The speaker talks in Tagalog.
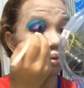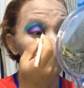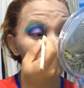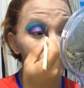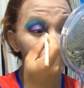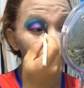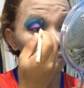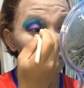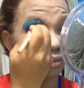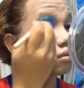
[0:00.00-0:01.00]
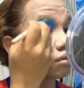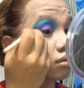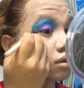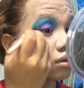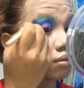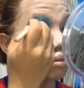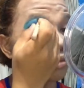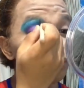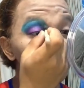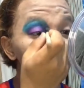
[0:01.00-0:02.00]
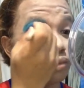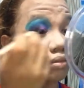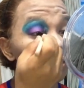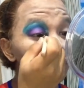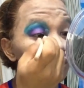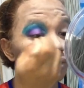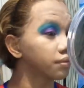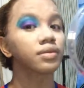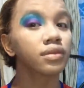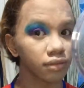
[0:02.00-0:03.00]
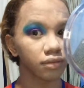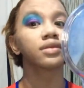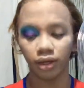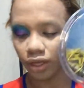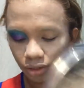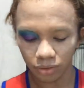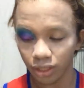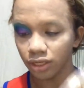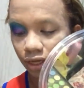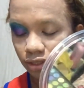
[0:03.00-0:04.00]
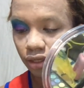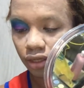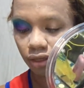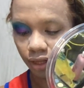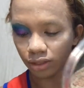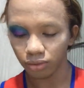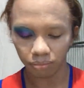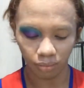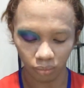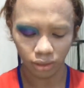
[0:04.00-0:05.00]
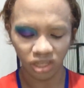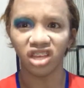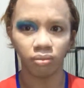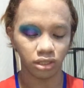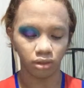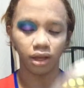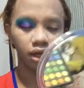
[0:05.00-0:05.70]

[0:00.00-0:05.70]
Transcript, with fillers: wala namang pakalan yung sa eyeshadow. Basta yan. Back, back, back.